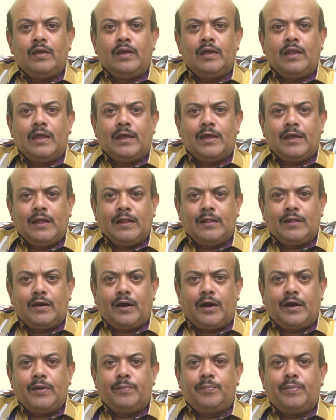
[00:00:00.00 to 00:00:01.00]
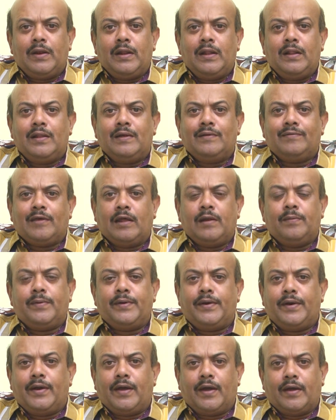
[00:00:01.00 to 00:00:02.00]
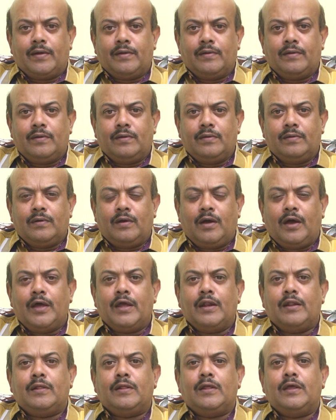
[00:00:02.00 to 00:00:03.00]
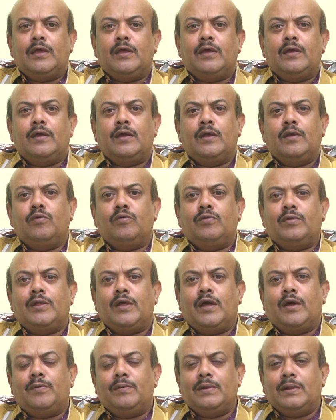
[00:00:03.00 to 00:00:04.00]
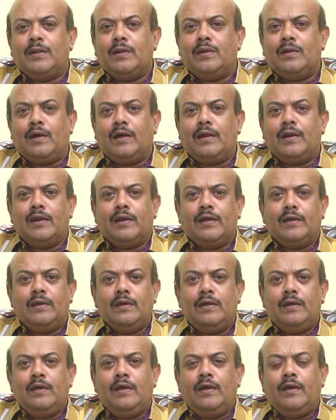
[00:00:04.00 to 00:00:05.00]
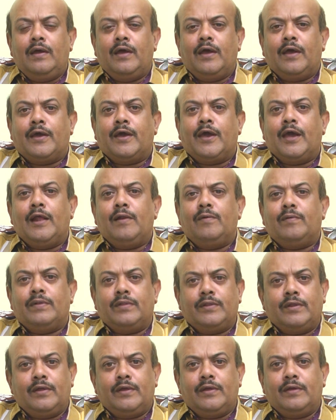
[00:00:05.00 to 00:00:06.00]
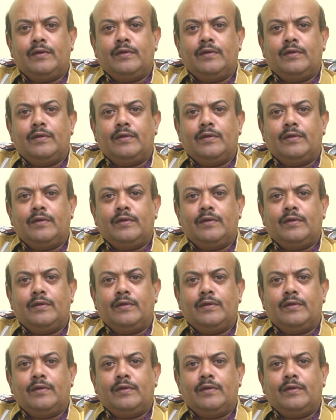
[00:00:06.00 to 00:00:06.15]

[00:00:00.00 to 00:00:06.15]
இலக்கியத்தின் அடிப்படையில் தான் செயல்பட்டுருக்காங்க ஆயிரத்தி எண்ணூற்றி அறுபத்தி நாலில் ஹெக்கேல் வந்து